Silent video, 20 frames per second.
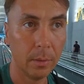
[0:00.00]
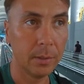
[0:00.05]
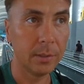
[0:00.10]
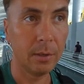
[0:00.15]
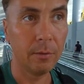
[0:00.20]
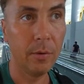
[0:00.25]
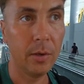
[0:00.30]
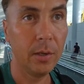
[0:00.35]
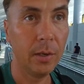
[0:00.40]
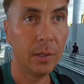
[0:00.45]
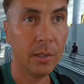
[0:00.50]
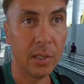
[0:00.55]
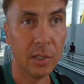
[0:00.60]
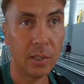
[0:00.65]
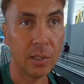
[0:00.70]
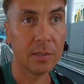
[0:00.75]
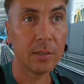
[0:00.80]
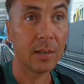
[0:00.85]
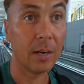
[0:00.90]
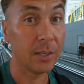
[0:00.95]
Если вы
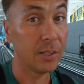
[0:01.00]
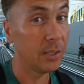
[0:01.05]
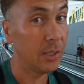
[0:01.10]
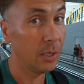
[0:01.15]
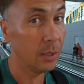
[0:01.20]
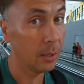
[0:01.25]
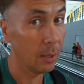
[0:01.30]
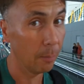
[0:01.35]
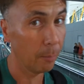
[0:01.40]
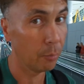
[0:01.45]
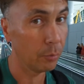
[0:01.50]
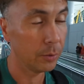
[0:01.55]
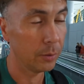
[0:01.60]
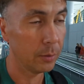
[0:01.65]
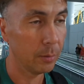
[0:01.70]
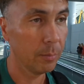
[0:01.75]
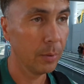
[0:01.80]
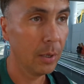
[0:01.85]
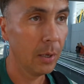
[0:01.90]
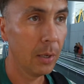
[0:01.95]
летите из России,
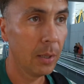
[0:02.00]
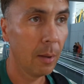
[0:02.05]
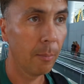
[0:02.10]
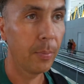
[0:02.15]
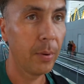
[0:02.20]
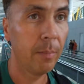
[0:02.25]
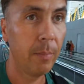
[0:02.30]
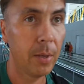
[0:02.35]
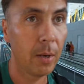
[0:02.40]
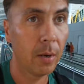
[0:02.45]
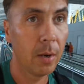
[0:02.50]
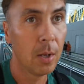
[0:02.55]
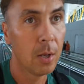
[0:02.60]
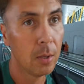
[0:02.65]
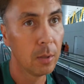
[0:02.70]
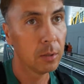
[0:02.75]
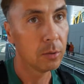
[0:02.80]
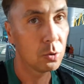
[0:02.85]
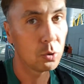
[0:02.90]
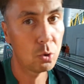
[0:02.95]
допустим, или, например,
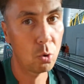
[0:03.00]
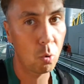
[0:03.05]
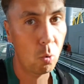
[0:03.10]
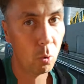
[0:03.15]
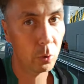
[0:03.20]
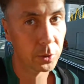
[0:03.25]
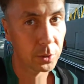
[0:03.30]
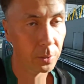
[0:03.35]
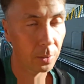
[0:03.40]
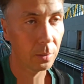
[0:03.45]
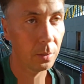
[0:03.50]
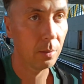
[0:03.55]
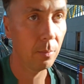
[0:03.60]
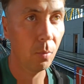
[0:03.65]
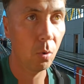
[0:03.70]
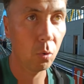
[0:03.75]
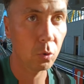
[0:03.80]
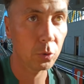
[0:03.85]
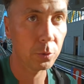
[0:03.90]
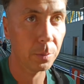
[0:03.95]
с другой страны,
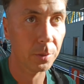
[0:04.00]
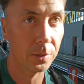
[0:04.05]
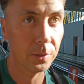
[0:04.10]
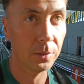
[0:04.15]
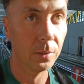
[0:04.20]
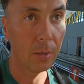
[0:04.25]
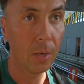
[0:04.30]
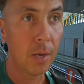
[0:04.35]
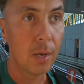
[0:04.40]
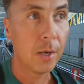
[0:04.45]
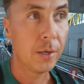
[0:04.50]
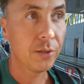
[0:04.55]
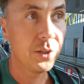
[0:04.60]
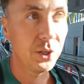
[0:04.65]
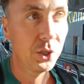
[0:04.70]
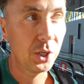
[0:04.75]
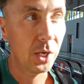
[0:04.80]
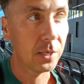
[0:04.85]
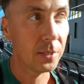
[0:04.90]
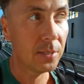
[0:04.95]
могут спросить.
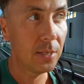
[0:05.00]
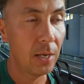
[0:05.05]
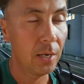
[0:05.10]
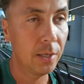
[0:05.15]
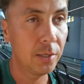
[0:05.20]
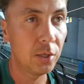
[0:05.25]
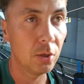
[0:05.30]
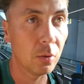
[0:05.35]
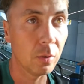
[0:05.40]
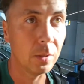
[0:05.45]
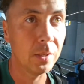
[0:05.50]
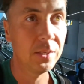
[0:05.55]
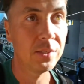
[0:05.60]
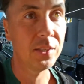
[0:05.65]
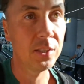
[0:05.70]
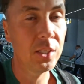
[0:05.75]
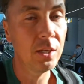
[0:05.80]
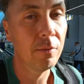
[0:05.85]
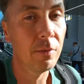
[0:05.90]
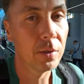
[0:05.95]
Сейчас я летел
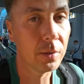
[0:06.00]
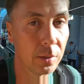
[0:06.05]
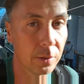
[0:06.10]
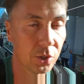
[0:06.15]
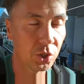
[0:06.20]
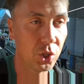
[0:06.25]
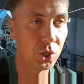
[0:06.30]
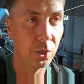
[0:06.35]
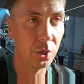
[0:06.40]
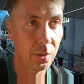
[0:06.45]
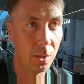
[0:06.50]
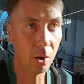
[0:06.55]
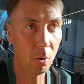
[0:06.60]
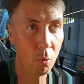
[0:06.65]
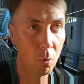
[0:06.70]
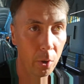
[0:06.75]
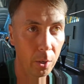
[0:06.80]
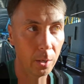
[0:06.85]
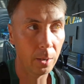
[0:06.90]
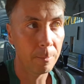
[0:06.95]
из Тива, это с
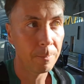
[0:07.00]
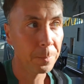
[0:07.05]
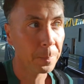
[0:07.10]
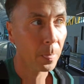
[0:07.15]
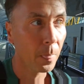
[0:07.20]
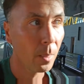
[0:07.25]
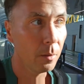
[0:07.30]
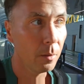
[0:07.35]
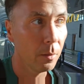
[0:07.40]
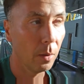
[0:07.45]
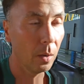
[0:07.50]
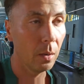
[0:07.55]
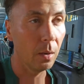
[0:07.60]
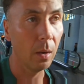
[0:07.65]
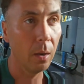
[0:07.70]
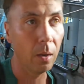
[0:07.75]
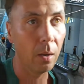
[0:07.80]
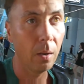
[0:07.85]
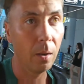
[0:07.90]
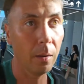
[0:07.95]
Черногории,
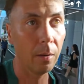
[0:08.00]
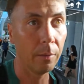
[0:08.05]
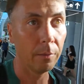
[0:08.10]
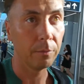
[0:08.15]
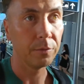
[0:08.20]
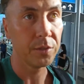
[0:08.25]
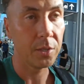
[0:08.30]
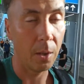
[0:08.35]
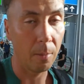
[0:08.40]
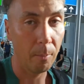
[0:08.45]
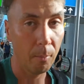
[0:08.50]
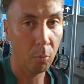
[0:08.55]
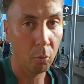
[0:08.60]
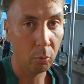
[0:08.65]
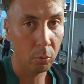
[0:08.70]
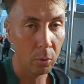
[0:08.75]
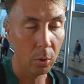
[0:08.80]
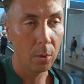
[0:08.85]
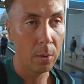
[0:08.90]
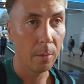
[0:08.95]
а, в
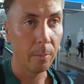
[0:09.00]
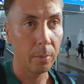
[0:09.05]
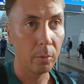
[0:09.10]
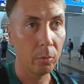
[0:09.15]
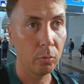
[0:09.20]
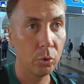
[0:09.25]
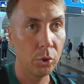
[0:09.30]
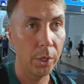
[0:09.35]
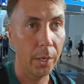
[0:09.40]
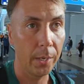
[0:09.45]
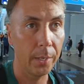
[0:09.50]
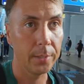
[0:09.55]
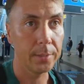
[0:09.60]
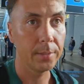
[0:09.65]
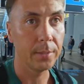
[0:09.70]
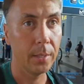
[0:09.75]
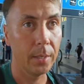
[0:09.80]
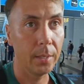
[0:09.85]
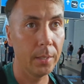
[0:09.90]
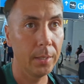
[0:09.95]
Стамбул,
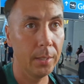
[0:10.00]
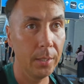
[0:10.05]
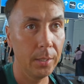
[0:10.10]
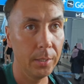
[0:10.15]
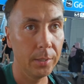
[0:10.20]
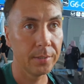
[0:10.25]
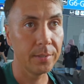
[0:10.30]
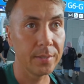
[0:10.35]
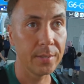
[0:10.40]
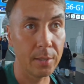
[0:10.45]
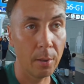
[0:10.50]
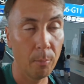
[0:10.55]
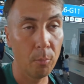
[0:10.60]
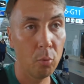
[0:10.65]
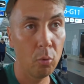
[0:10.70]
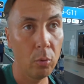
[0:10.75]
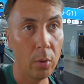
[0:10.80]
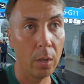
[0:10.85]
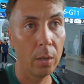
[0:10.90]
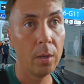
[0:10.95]
получается, и со
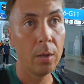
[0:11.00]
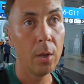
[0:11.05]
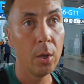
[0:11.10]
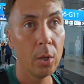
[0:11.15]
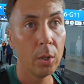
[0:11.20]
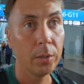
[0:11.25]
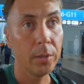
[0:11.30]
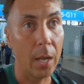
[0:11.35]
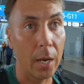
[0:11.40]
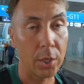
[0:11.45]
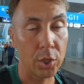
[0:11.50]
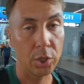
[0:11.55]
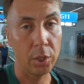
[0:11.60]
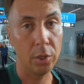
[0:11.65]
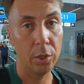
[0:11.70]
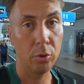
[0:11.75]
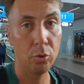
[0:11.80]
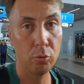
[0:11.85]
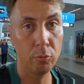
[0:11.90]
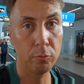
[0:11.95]
Стамбула
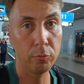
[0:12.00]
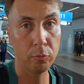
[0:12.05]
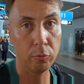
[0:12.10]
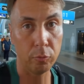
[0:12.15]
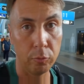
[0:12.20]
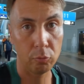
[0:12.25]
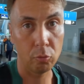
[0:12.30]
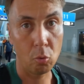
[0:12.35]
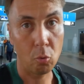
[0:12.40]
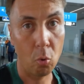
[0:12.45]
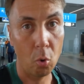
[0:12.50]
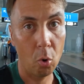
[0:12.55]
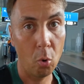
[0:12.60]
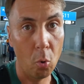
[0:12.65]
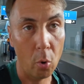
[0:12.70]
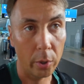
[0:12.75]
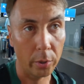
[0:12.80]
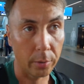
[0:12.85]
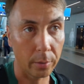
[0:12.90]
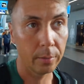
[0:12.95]
также лечу в другой
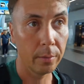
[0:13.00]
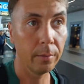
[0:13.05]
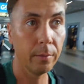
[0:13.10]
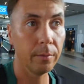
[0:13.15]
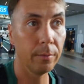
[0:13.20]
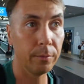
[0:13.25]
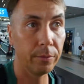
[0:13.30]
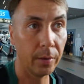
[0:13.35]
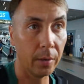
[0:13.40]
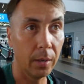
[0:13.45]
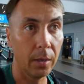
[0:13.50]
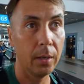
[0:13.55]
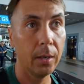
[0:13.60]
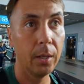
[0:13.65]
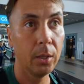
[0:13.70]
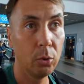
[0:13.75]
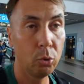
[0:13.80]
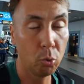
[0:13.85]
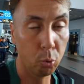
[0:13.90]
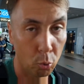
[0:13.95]
город, в
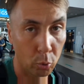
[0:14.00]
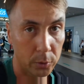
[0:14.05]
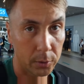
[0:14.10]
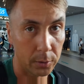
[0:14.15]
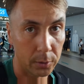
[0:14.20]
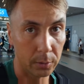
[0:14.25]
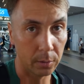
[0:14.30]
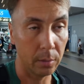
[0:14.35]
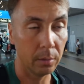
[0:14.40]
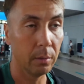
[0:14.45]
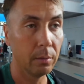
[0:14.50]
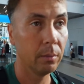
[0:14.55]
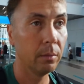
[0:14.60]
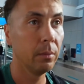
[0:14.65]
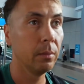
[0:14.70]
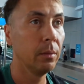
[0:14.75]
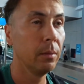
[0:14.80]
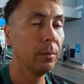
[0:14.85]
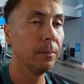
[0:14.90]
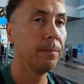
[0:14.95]
Турции.
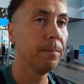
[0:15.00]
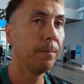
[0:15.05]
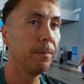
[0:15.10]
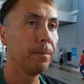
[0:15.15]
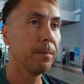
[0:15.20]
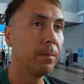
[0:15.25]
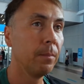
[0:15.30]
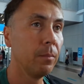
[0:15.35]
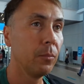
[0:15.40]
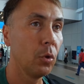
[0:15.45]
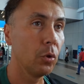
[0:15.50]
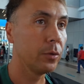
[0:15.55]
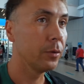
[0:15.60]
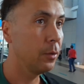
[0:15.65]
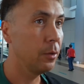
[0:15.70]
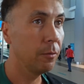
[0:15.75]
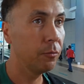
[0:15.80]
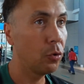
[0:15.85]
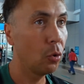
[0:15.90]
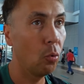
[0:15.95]
То
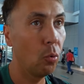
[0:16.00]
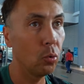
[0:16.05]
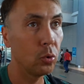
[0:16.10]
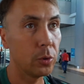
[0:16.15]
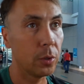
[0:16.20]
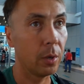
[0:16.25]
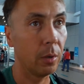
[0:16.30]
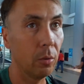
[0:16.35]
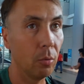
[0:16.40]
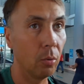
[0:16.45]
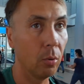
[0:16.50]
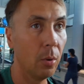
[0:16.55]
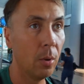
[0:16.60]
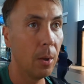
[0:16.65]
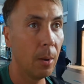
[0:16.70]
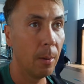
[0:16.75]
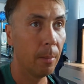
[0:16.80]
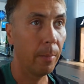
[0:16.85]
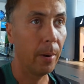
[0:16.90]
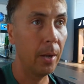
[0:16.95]
есть не в другую страну.
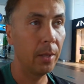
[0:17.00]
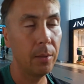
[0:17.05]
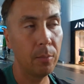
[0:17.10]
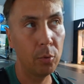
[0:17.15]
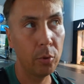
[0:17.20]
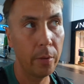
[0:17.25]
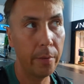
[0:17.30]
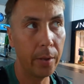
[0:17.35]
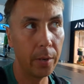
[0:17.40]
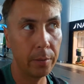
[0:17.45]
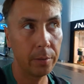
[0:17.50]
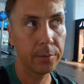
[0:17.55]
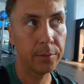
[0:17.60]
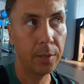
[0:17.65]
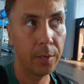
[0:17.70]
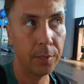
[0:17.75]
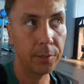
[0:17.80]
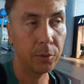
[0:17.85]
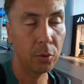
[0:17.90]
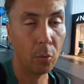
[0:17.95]
Поэтому, наверное,
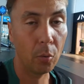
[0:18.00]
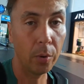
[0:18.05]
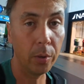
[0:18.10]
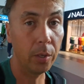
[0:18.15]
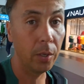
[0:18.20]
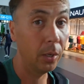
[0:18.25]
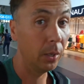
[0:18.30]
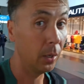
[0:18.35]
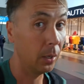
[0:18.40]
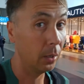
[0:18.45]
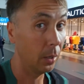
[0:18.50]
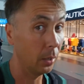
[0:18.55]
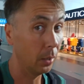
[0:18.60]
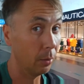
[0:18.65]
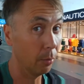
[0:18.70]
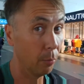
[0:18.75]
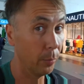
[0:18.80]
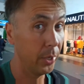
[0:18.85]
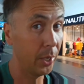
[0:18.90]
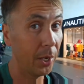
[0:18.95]
скорее всего,
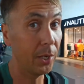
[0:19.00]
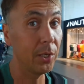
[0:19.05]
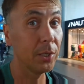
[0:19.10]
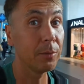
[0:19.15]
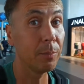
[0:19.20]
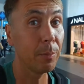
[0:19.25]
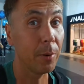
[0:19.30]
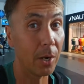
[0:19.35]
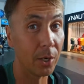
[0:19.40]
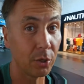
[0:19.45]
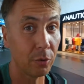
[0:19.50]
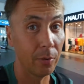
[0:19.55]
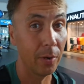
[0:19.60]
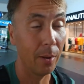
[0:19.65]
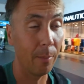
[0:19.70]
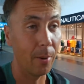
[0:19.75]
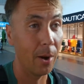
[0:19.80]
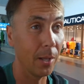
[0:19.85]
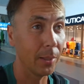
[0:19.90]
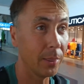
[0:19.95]
и у меня и не
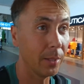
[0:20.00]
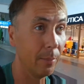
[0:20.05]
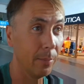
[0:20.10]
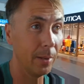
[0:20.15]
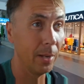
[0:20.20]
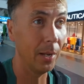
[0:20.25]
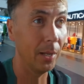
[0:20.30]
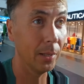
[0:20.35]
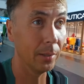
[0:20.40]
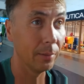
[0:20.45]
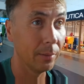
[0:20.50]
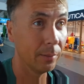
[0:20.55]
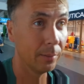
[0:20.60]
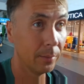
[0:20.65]
спрашивали обратно ВР.